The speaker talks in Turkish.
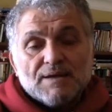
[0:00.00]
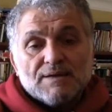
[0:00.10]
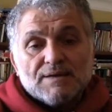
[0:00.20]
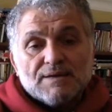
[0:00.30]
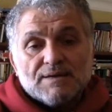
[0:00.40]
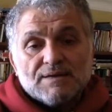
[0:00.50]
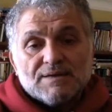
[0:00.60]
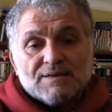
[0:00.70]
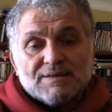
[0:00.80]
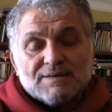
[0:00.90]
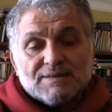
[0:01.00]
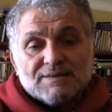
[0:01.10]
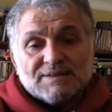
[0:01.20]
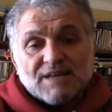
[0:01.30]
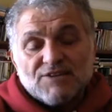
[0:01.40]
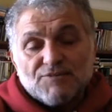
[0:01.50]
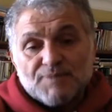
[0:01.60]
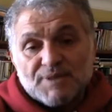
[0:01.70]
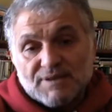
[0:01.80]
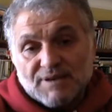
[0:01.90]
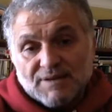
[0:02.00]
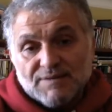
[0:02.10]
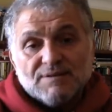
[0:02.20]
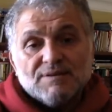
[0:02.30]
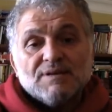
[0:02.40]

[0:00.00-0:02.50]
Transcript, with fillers: e, zayıf bir İran,